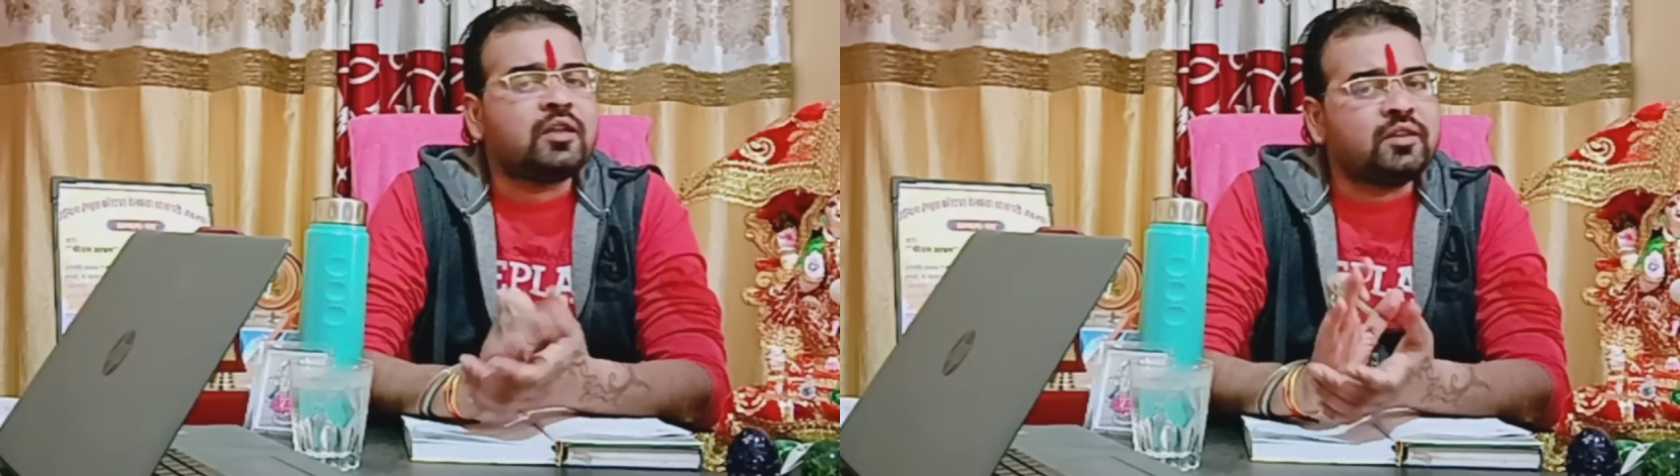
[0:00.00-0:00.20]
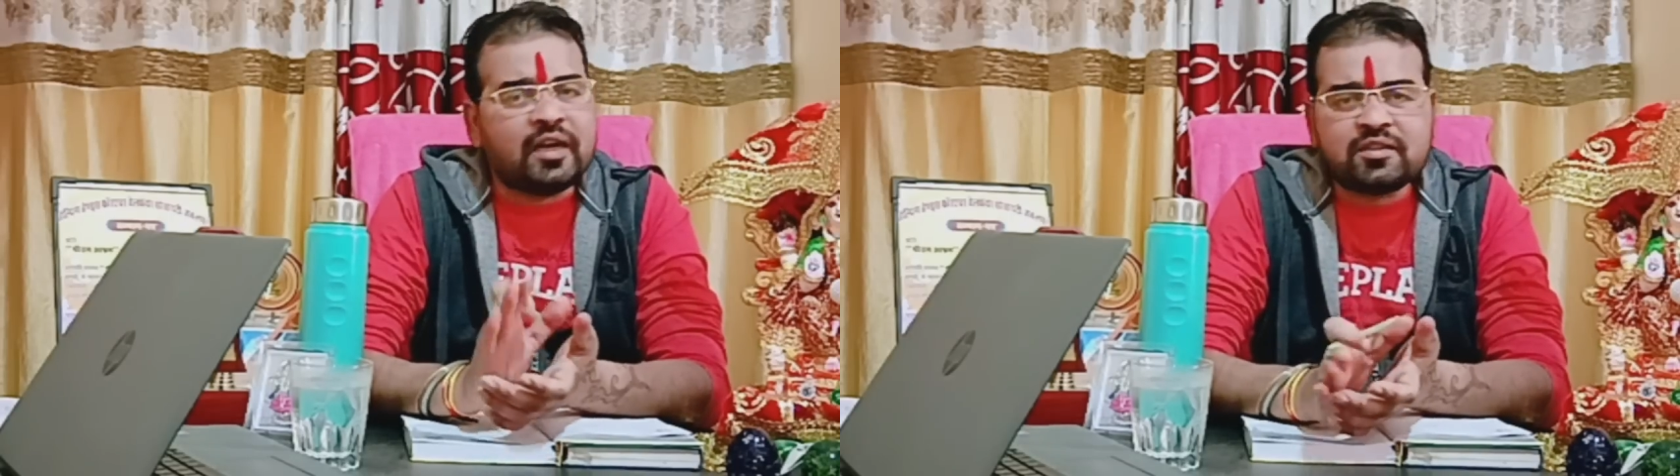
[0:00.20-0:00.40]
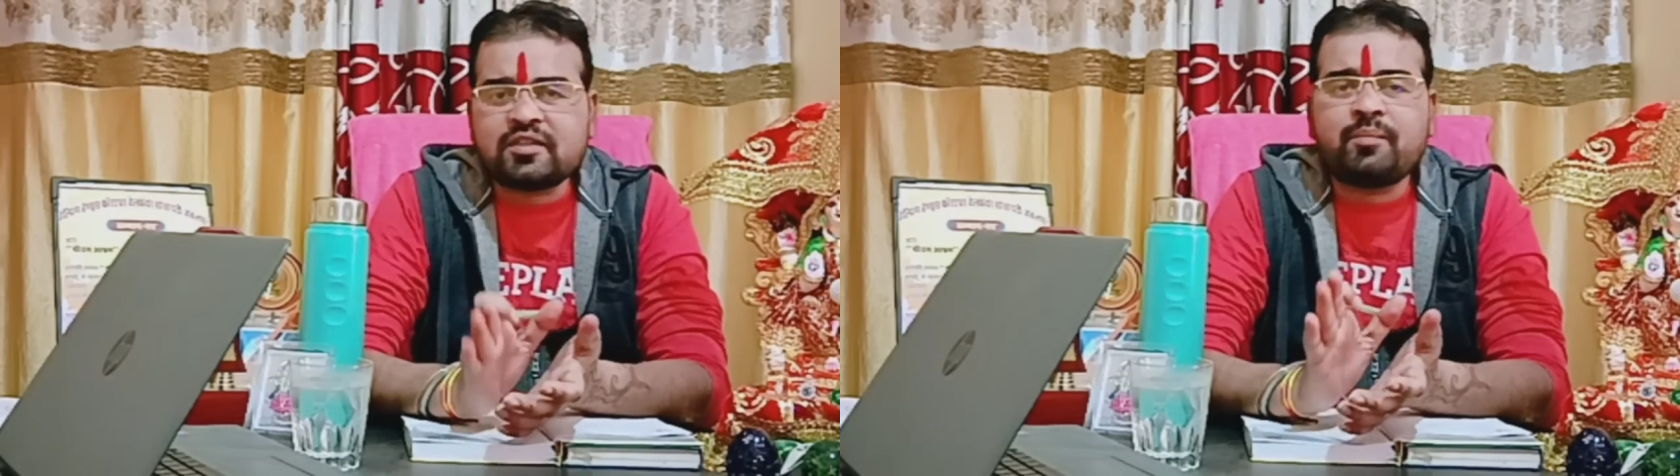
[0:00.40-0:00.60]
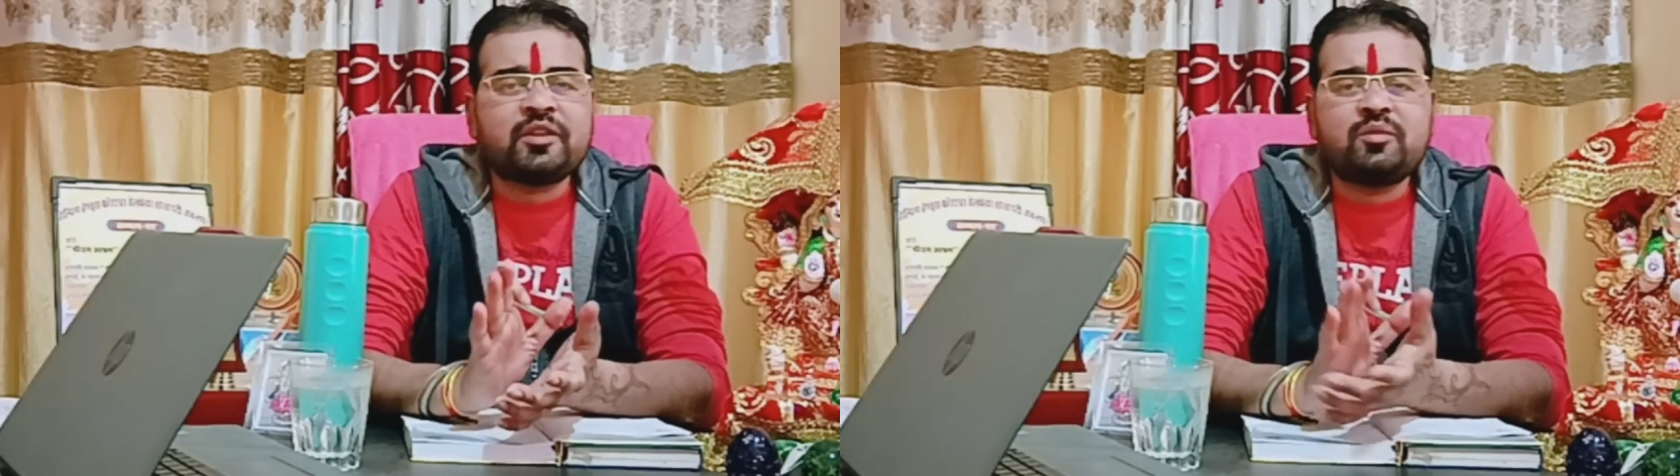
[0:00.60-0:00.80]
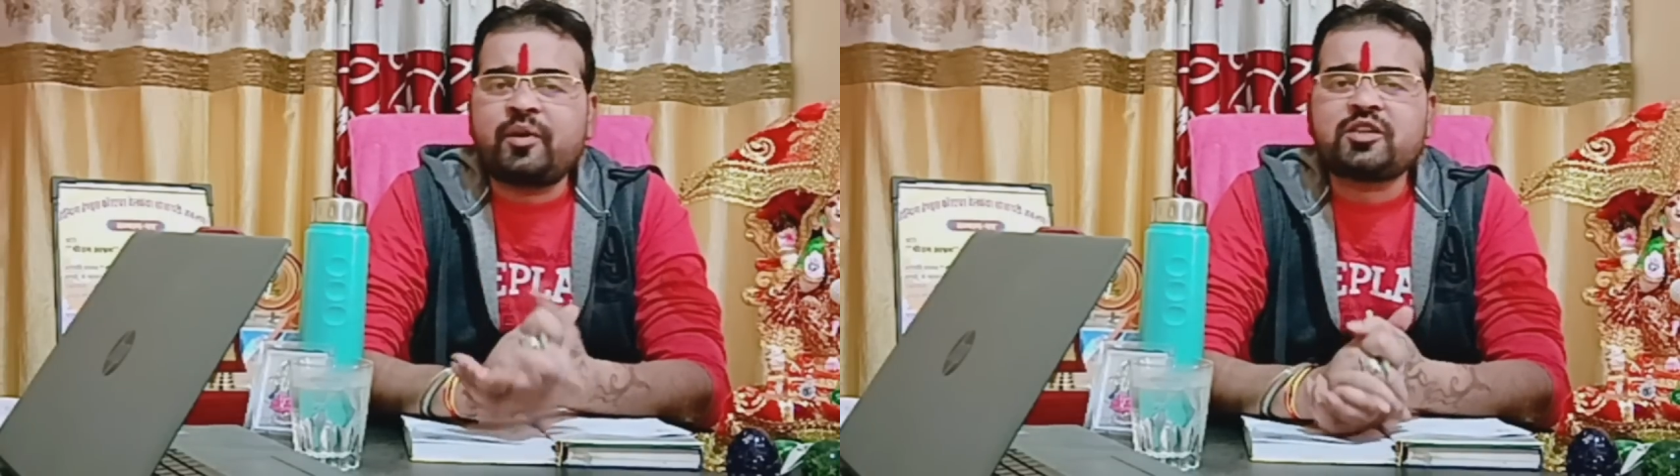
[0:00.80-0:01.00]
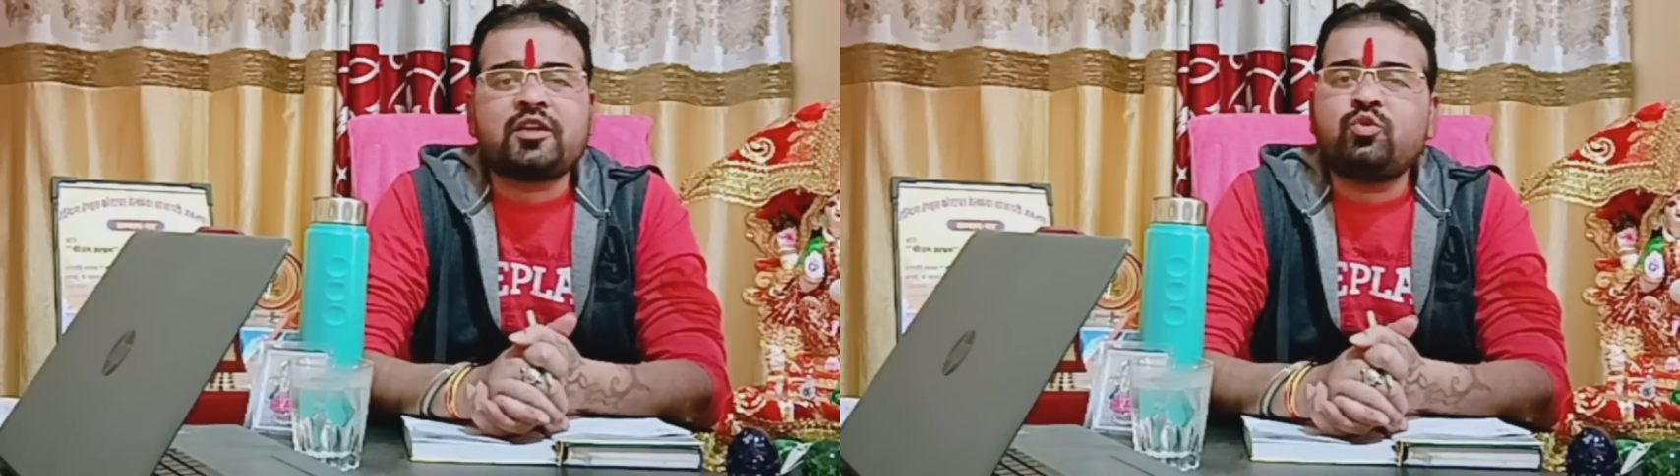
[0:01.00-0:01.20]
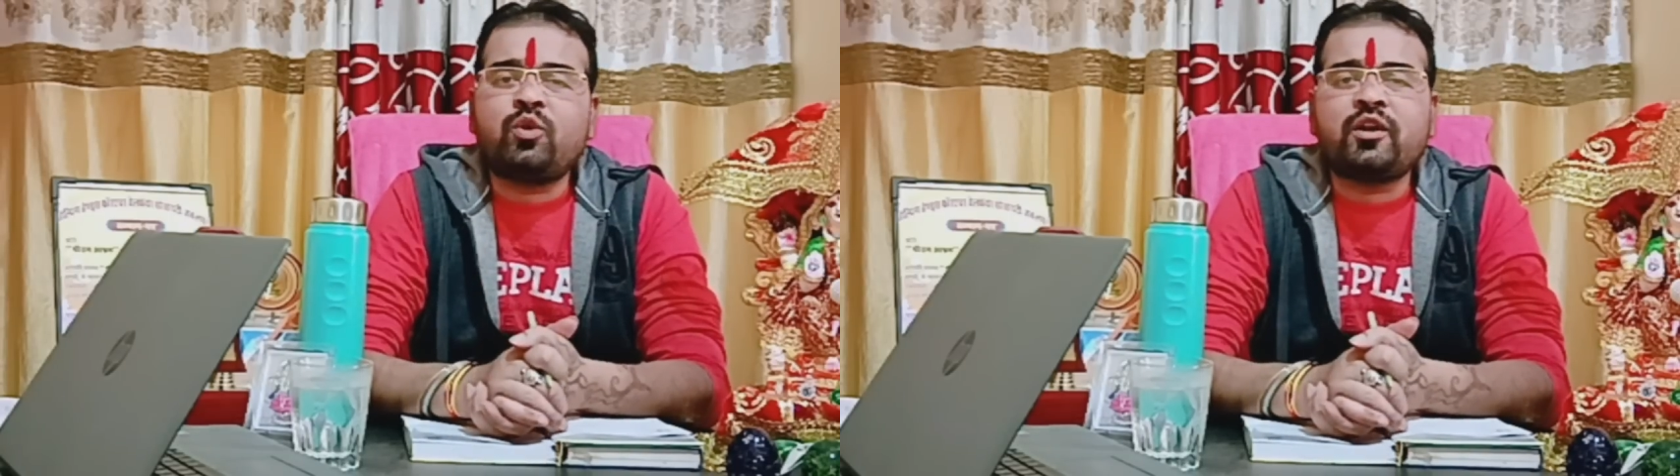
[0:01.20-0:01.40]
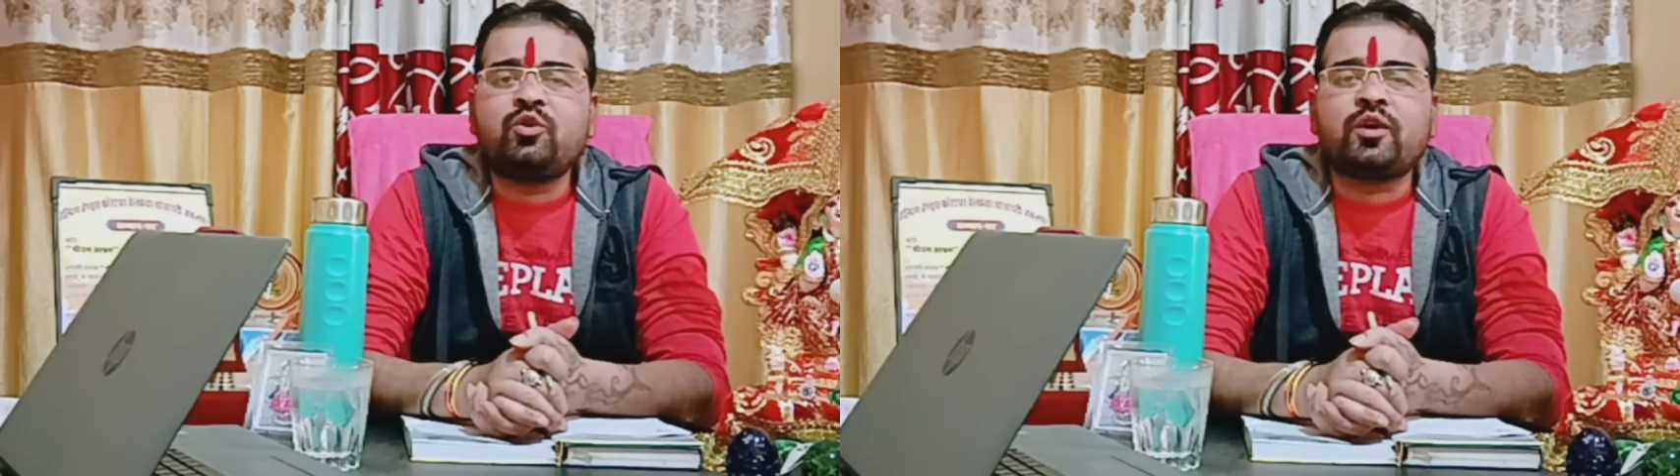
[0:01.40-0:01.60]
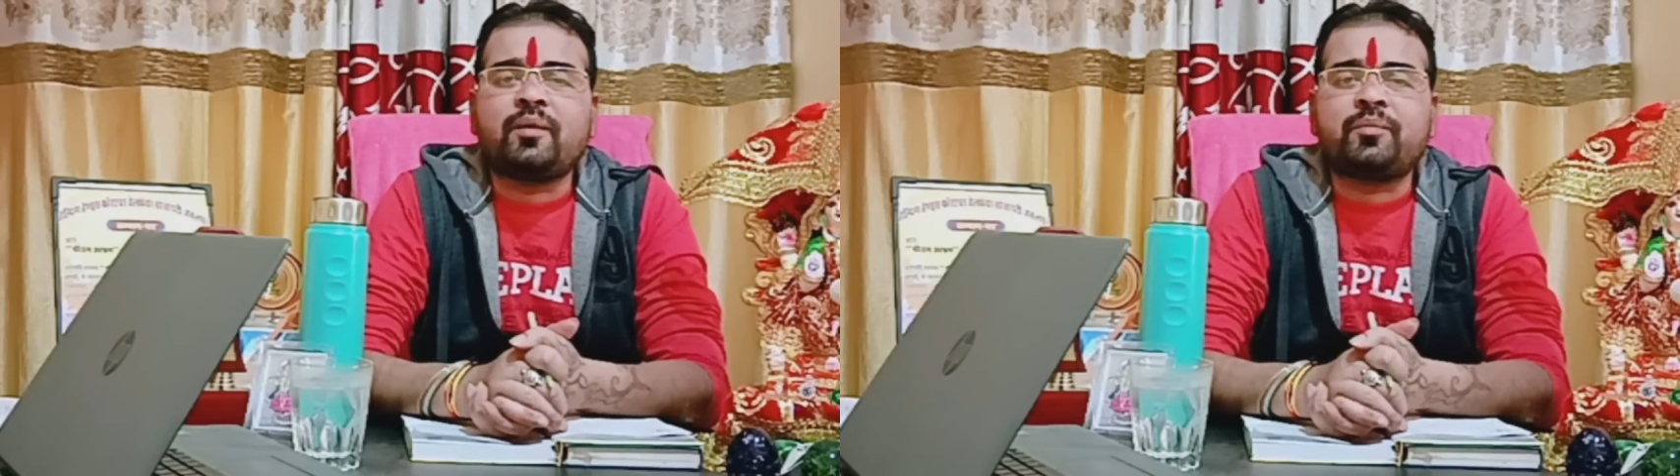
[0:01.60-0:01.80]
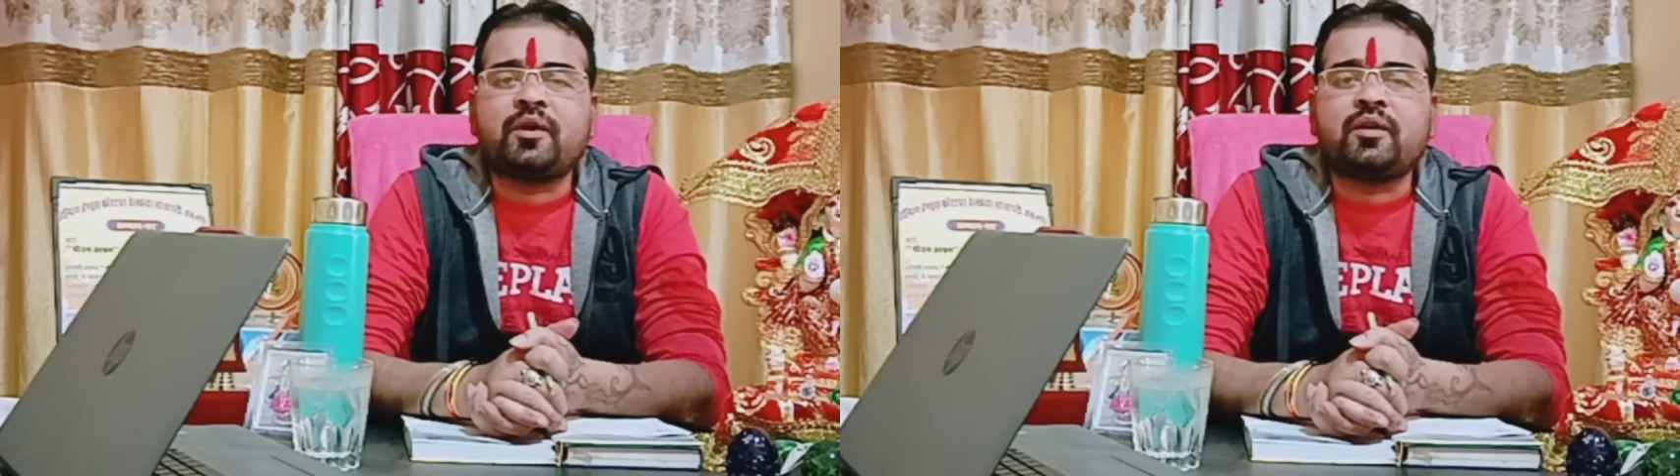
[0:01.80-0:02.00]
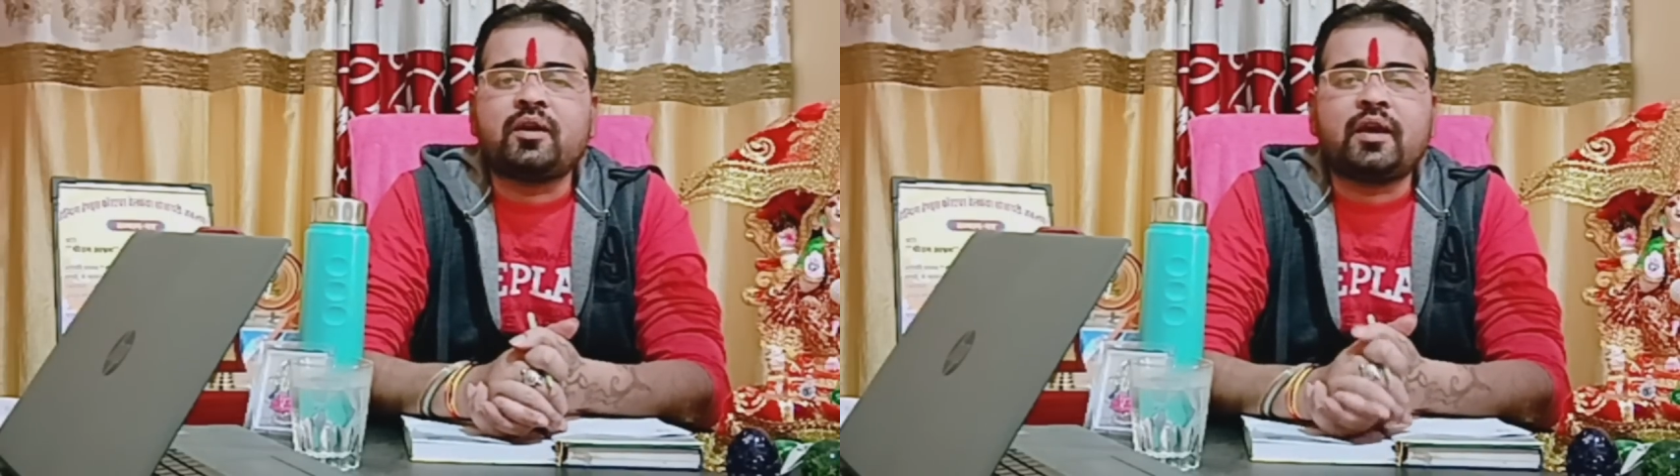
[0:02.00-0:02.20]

धन से संबंधित परेशानी दूर नहीं होगी आपकी